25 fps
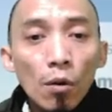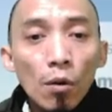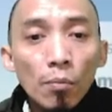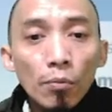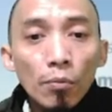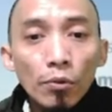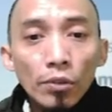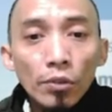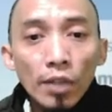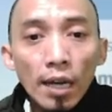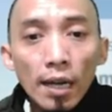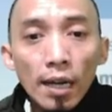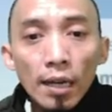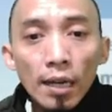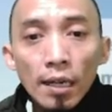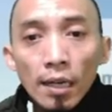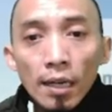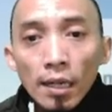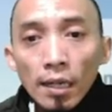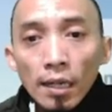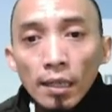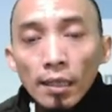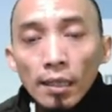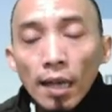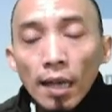punya
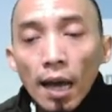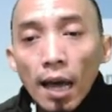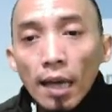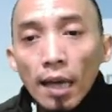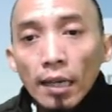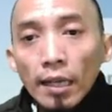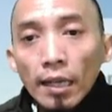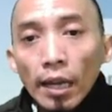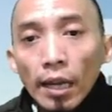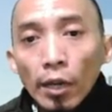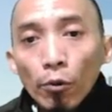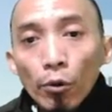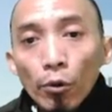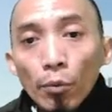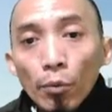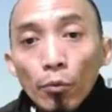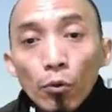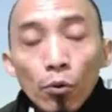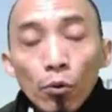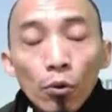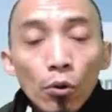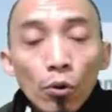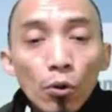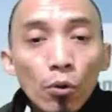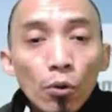dari equip
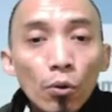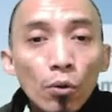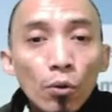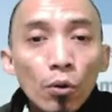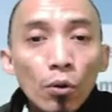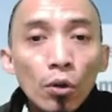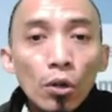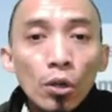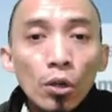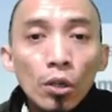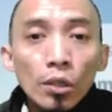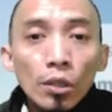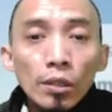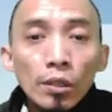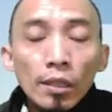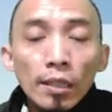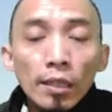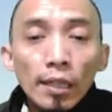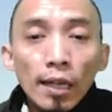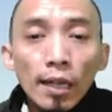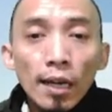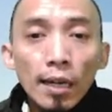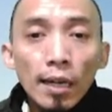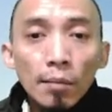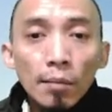ungu. Jadi kalian